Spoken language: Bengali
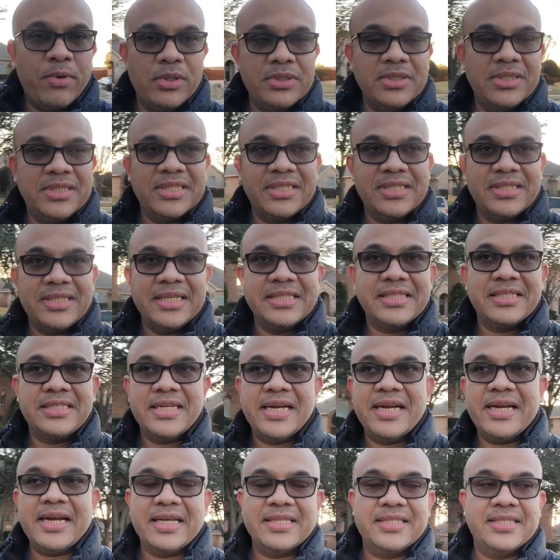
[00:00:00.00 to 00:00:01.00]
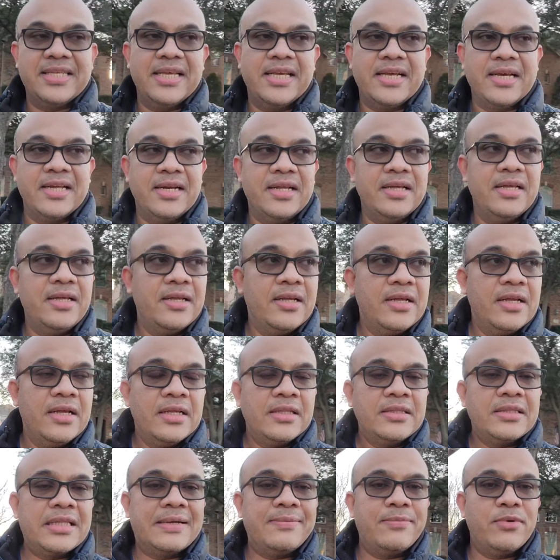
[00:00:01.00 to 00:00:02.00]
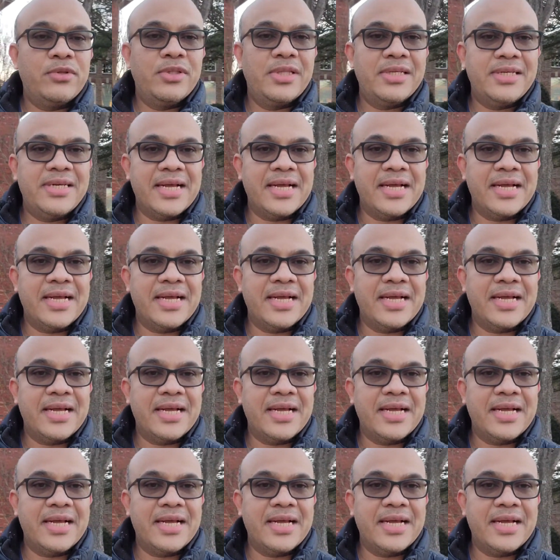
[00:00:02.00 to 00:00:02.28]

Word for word: পঞ্চাশটা স্টেট আছে এখানে তার মধ্যে